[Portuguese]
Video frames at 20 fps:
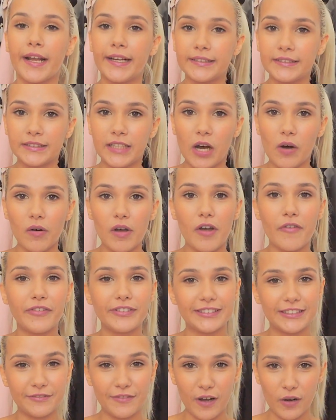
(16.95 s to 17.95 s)
Então, eu
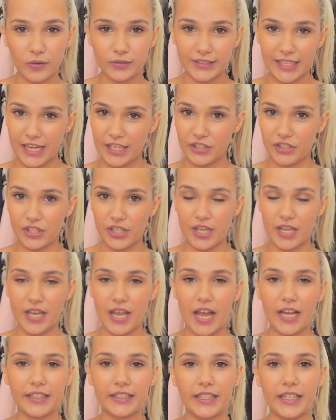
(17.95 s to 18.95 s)
fiz a
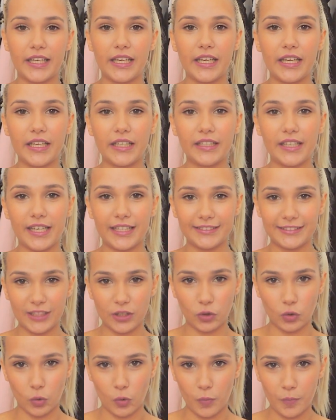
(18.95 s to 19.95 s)
faculdade aqui em
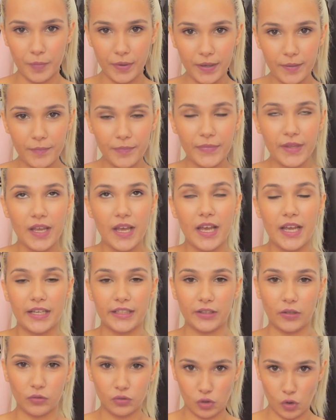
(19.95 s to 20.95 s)
Aracatuba,
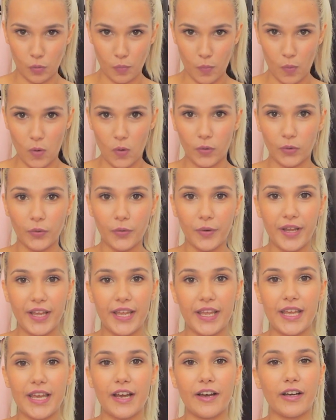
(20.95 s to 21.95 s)
onde eu moro,
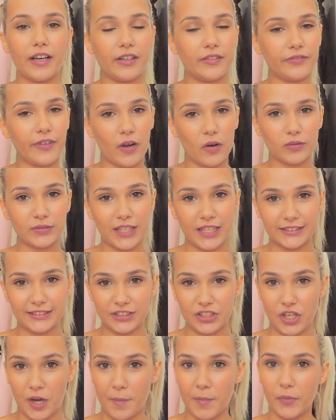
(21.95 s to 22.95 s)
e a,
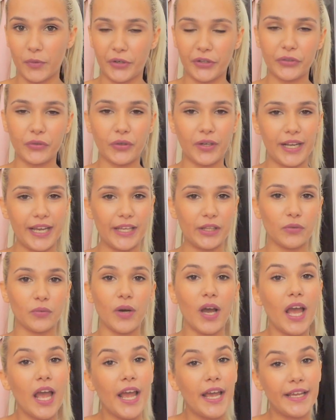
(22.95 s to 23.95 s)
faculdade se chama Uni
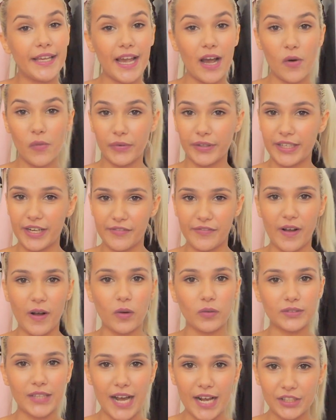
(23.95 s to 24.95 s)
Toledo, e é a única
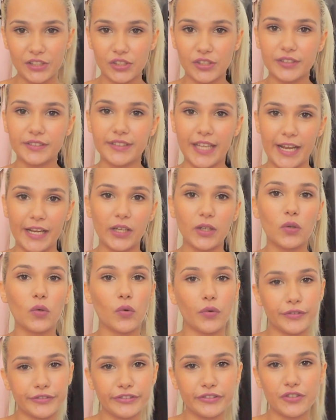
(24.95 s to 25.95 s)
faculdade que tem
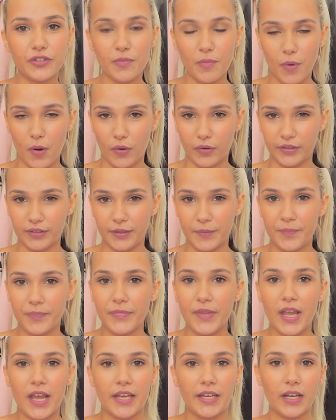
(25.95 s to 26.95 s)
curso de moda.
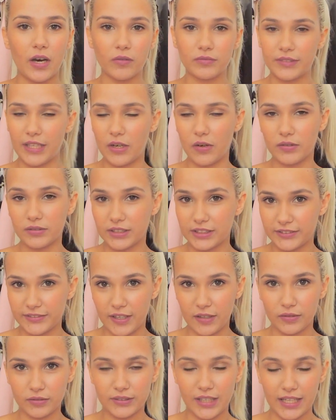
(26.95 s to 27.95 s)
Não tem outras
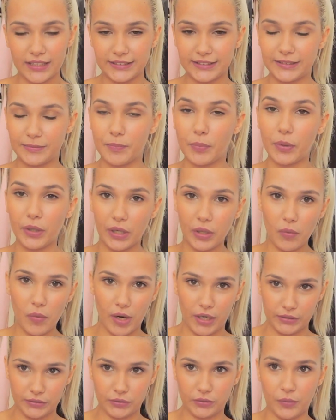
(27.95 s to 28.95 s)
faculdades por
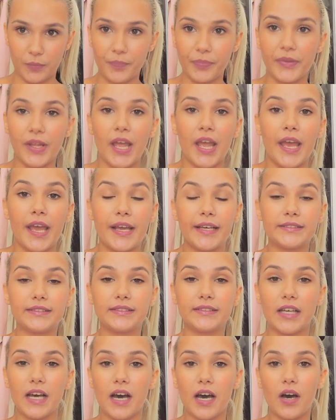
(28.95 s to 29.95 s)
enquanto.
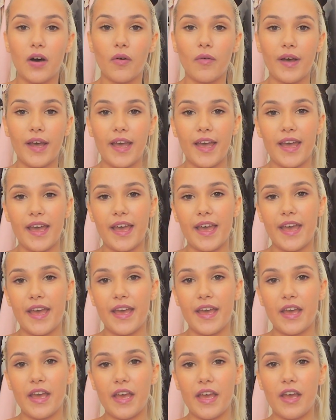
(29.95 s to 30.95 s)
Então,
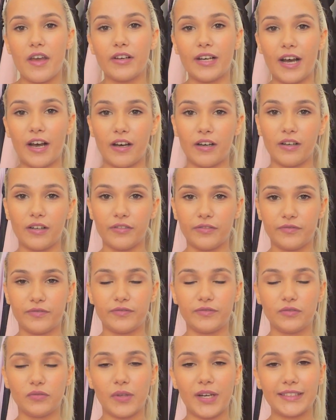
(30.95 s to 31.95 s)
é, a
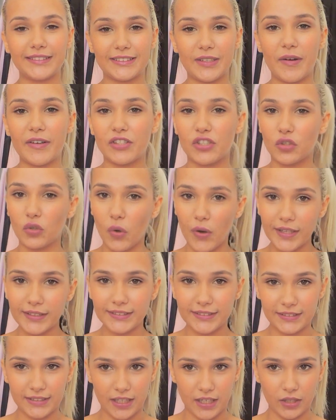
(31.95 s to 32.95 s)
duração é de
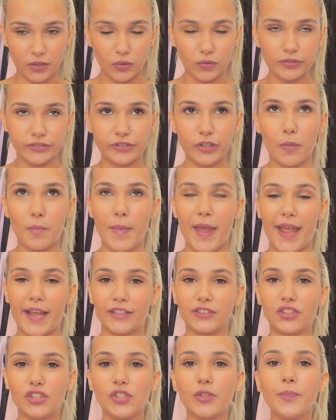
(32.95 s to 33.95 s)
dois anos
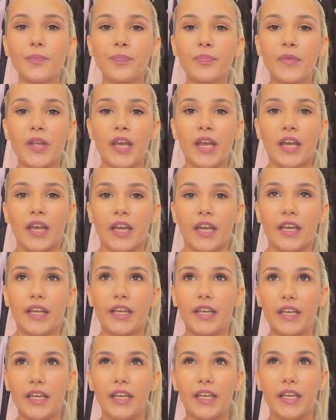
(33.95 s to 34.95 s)
somente.
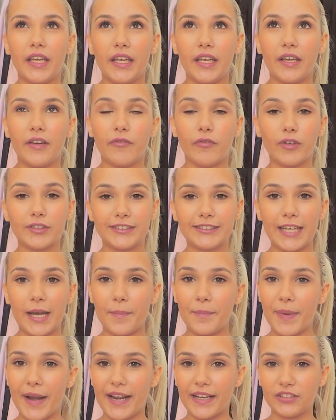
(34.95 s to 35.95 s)
E você
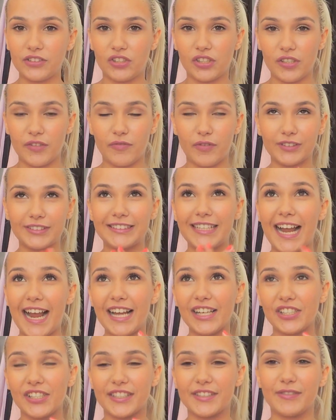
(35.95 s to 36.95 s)
aprende, você
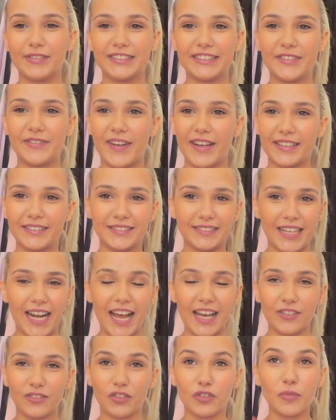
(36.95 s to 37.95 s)
acha que você vai
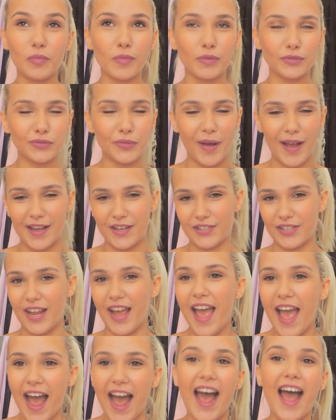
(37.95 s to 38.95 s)
entrar, todo mundo
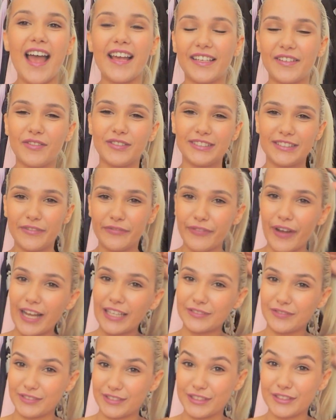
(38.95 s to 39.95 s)
acha. Ah, o que você
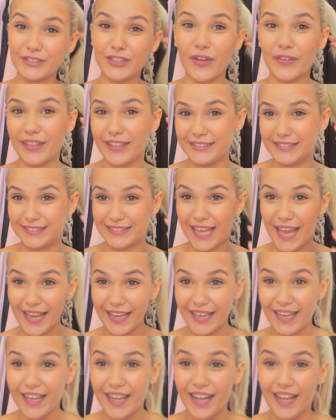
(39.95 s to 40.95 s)
faz? Você só
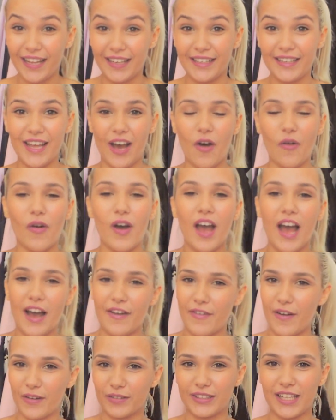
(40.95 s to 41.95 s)
desenha? Não,
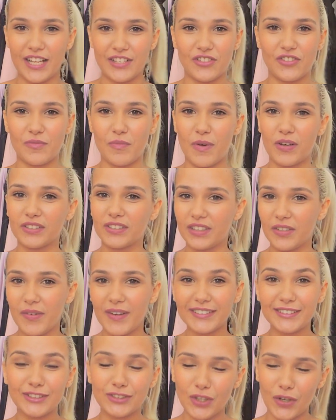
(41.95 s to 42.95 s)
a faculdade de moda
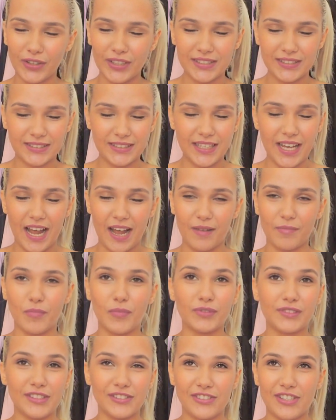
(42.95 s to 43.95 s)
não é só desenhar.
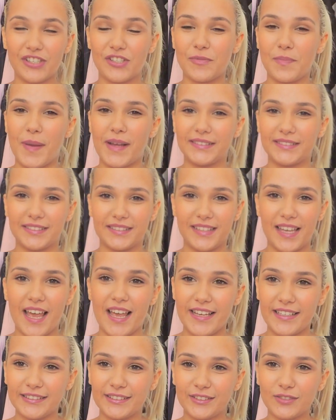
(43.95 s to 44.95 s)
Muita gente pensa que
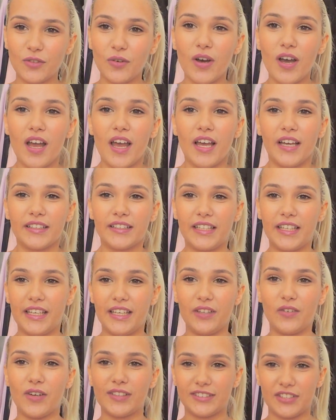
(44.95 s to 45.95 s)
é isso,
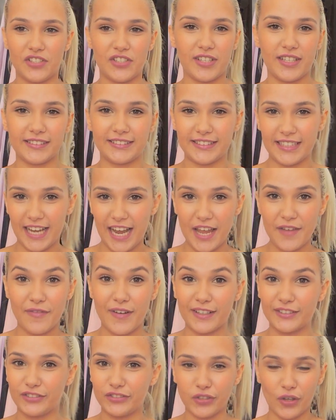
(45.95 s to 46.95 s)
que gosta de desenhar e
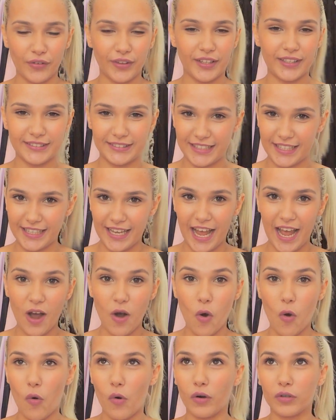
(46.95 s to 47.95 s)
vai só
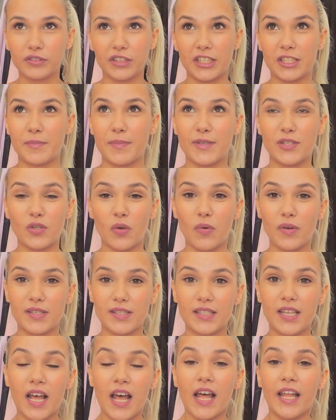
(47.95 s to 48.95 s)
desenhar, ou outras
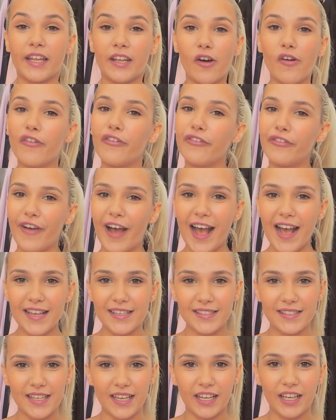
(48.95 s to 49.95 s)
pessoas não
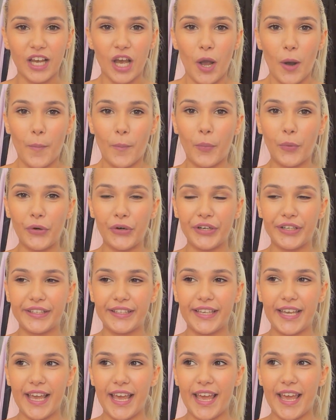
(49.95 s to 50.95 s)
fazem
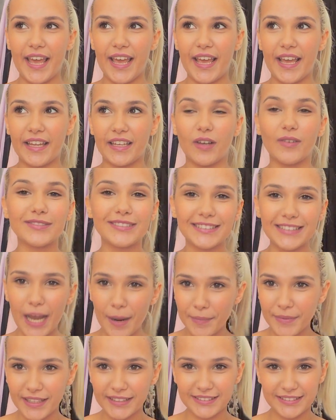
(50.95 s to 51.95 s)
porque não
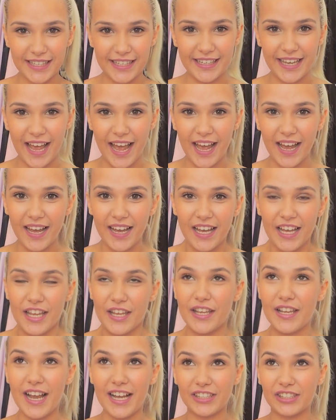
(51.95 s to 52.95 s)
sabe desenhar
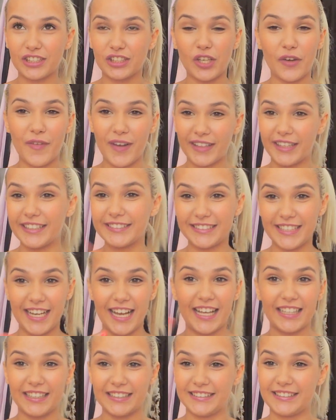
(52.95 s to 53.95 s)
e acha que só vai
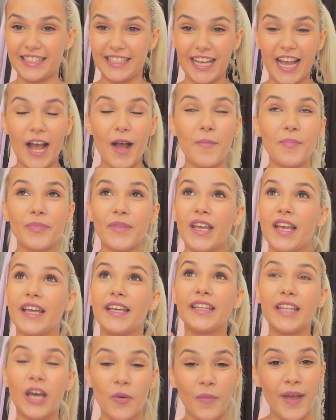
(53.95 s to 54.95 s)
desenhar, desenhar.
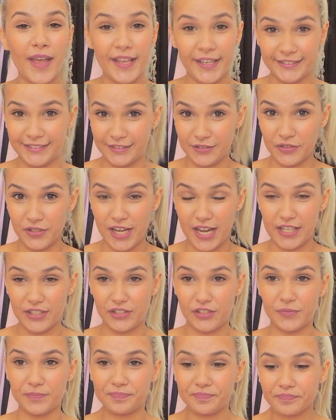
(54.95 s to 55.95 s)
E não é isso,
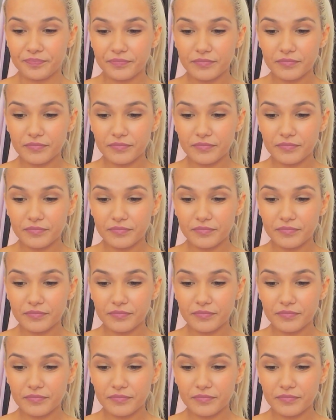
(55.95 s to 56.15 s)
gente.